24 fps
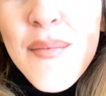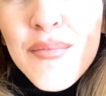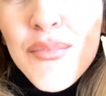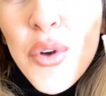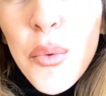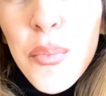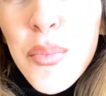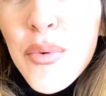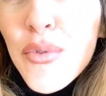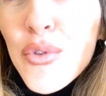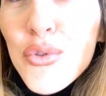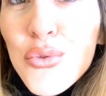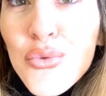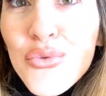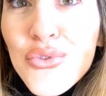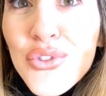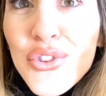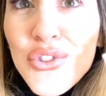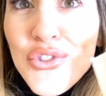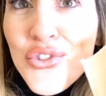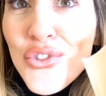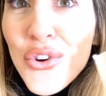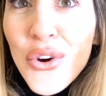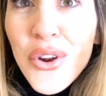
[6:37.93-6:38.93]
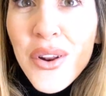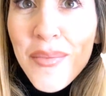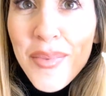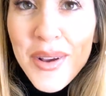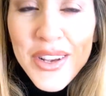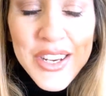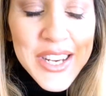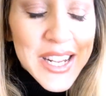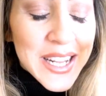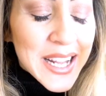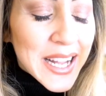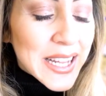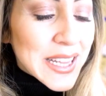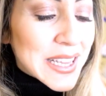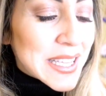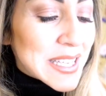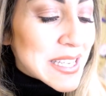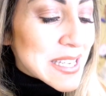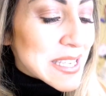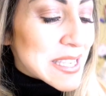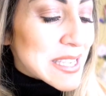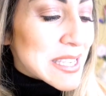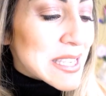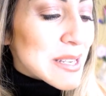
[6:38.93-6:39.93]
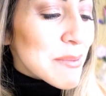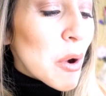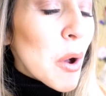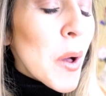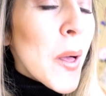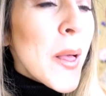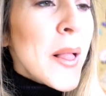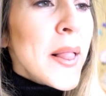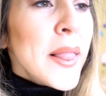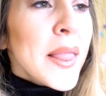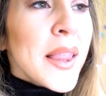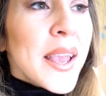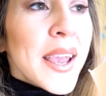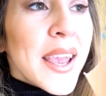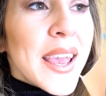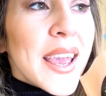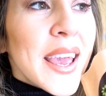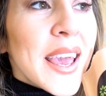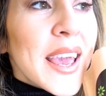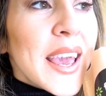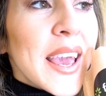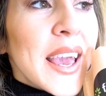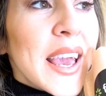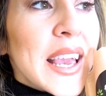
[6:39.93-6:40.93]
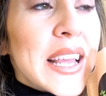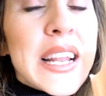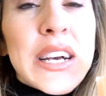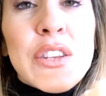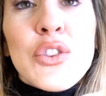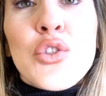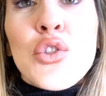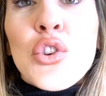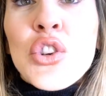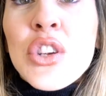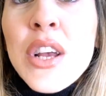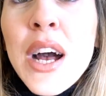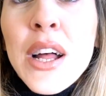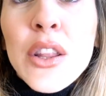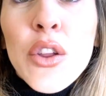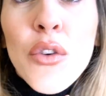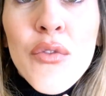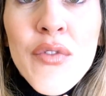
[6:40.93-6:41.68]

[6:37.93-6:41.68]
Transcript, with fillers: lo bevo tutti i giorni, mi piace tantissimo e in associato